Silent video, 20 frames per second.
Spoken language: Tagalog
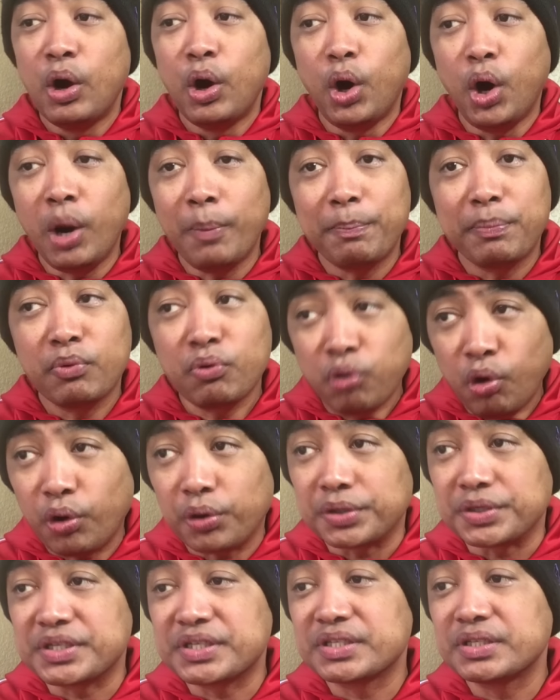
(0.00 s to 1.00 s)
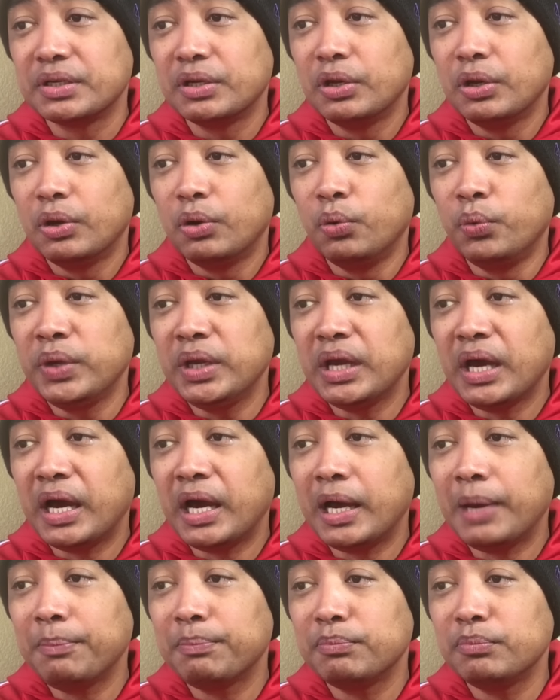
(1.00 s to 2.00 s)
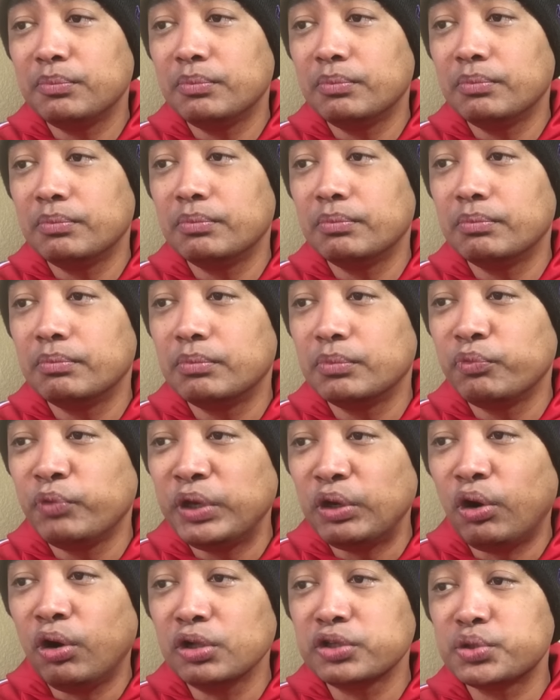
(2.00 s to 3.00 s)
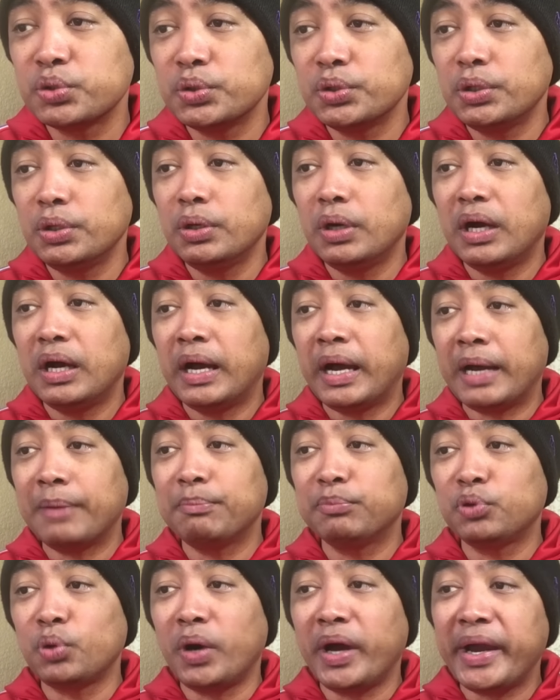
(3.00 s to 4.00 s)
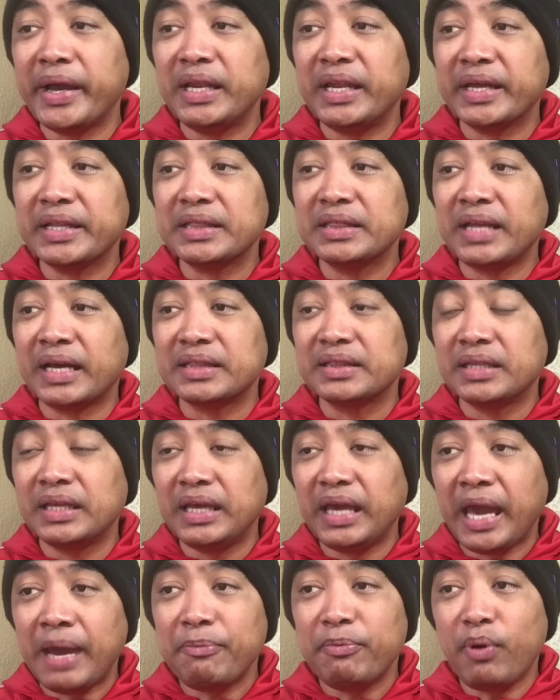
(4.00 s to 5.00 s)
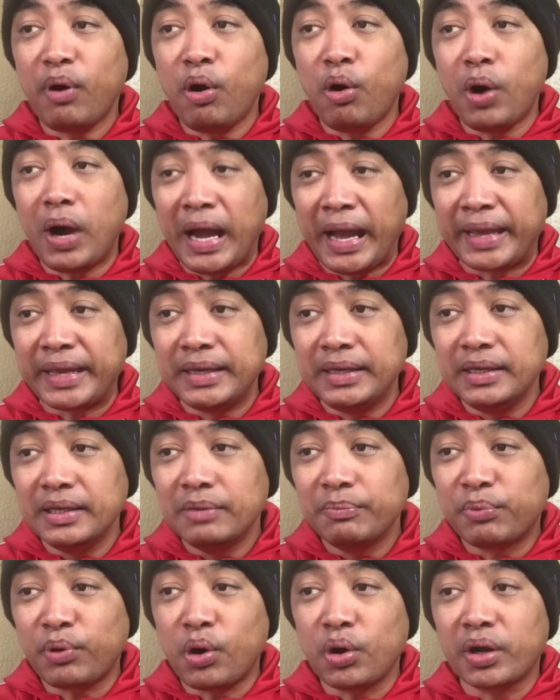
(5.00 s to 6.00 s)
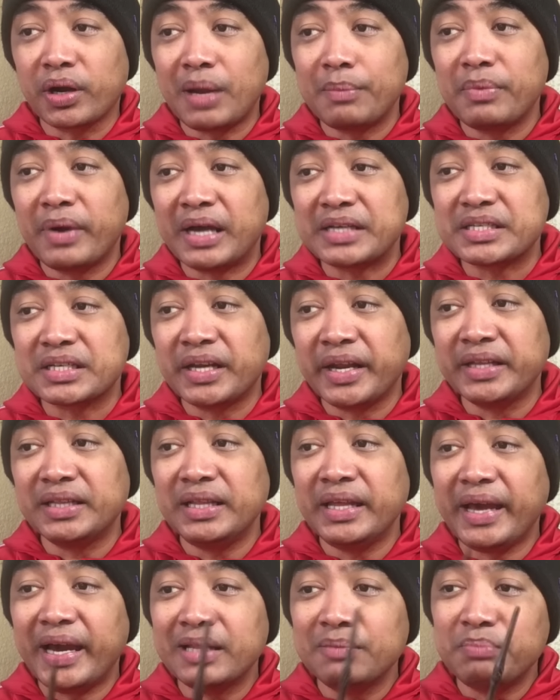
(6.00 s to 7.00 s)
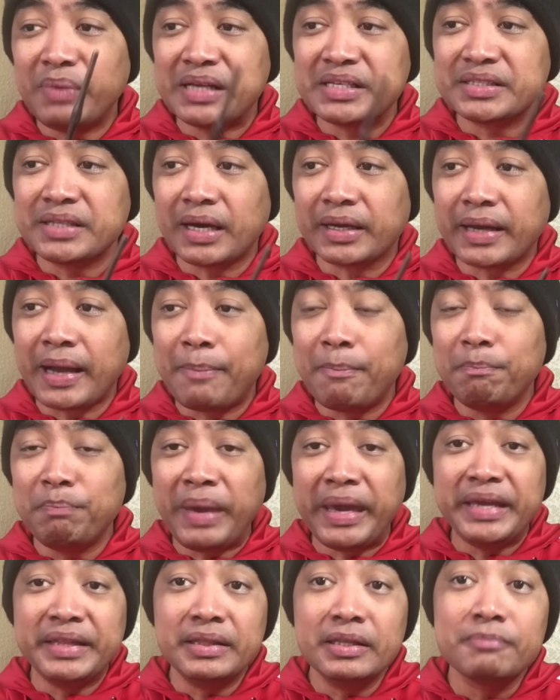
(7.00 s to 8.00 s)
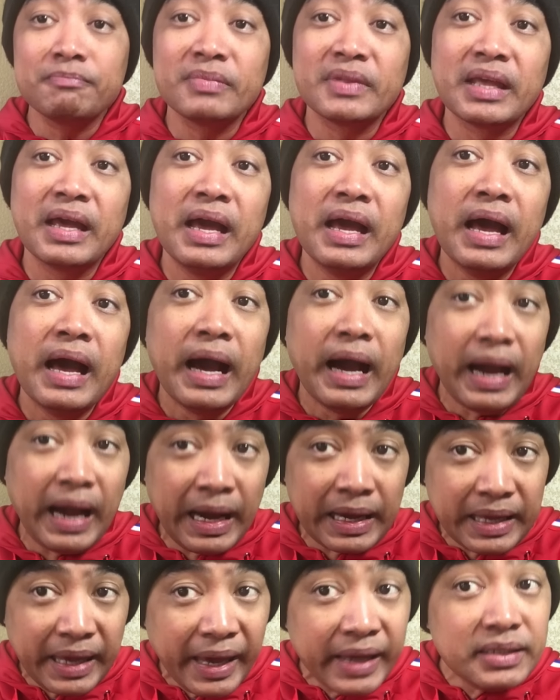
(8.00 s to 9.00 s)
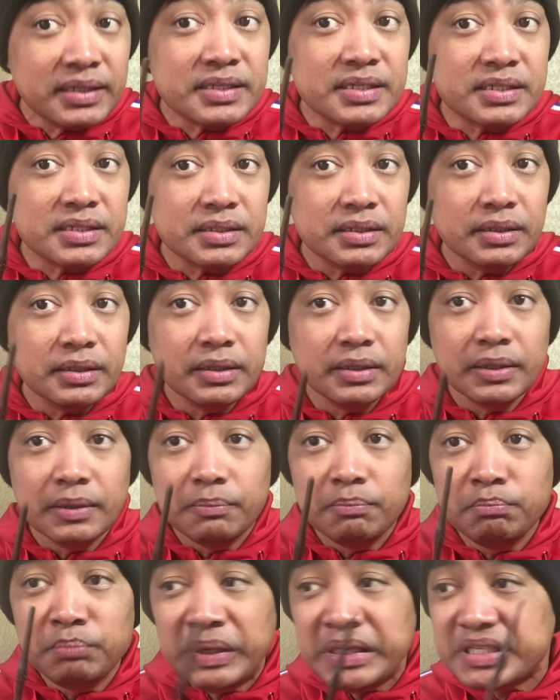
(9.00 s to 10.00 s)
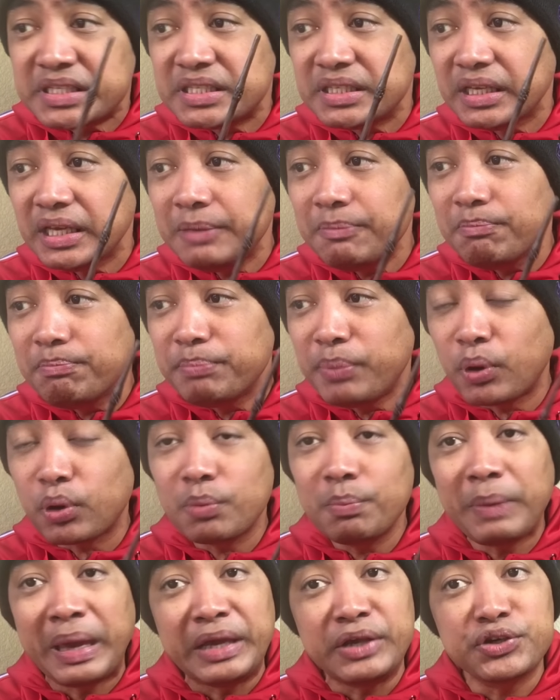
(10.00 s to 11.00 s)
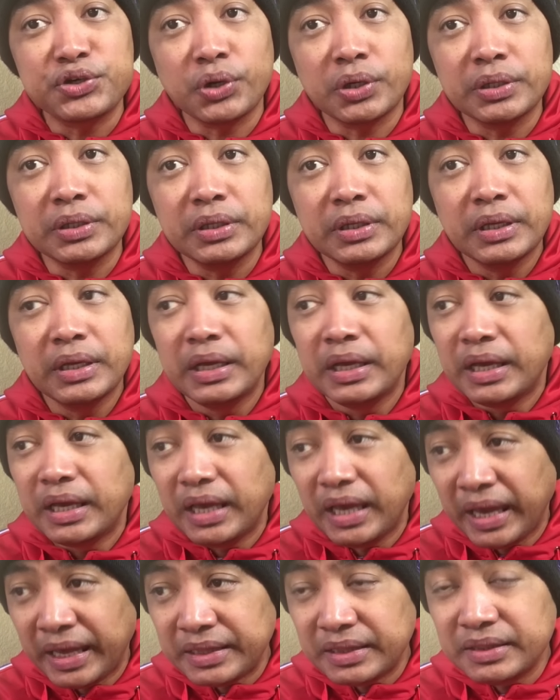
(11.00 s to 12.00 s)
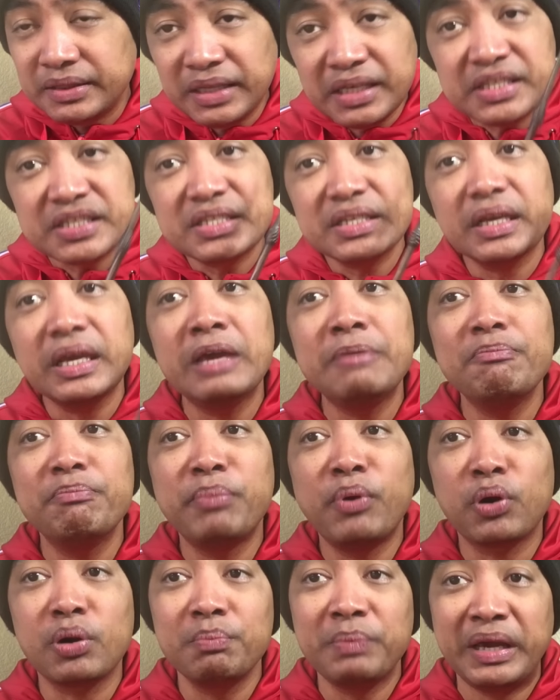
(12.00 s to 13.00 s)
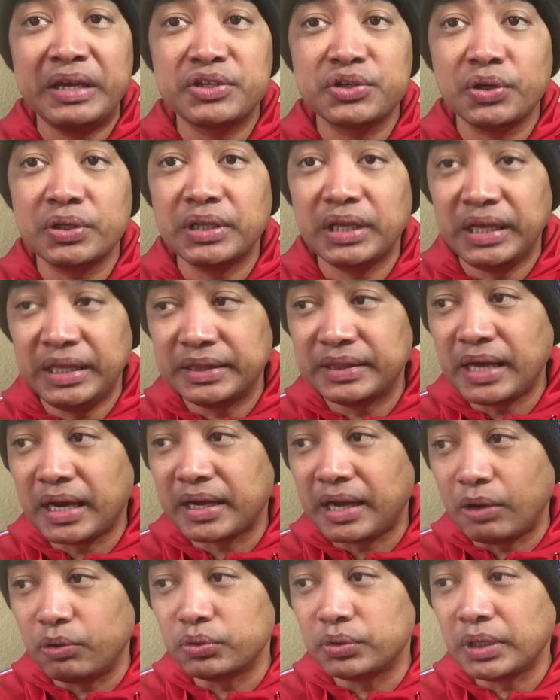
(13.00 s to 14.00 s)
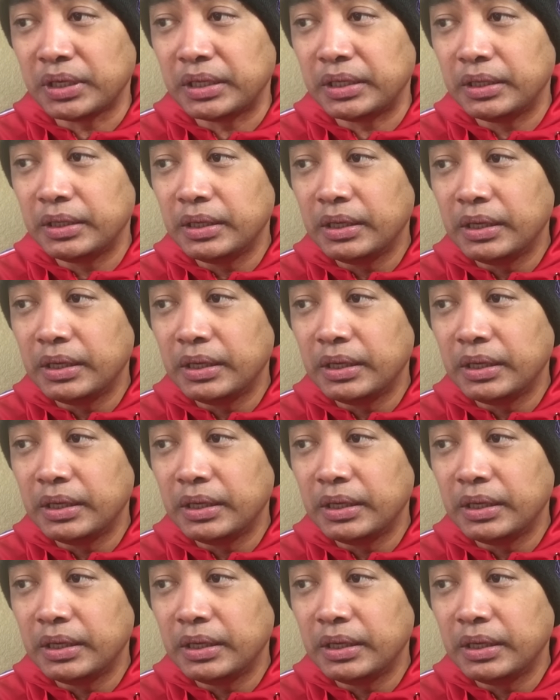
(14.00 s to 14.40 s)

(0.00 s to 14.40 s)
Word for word: Of course, we have we also have to highlight that the FOI program has greatly advanced the campaign against misinformation and disinformation in the country